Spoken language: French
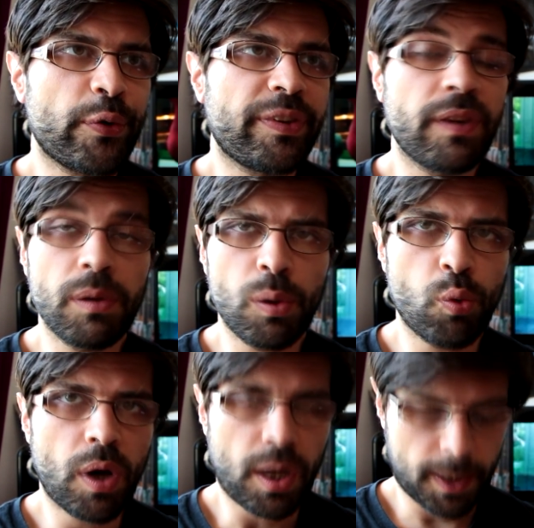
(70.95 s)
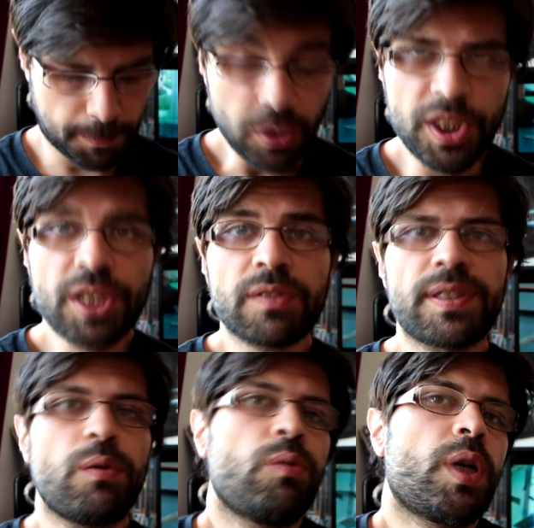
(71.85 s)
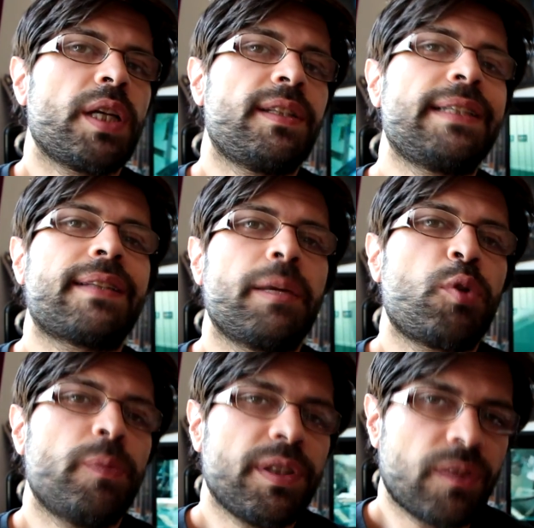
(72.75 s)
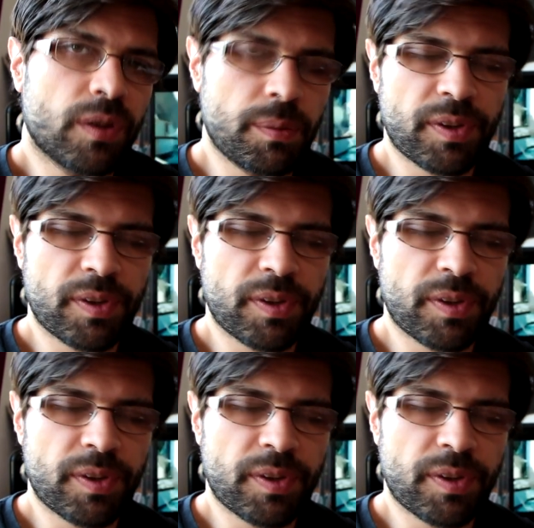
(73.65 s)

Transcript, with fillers: Civil War Alors déjà, dans Civil War, il était très prometteur. Hein.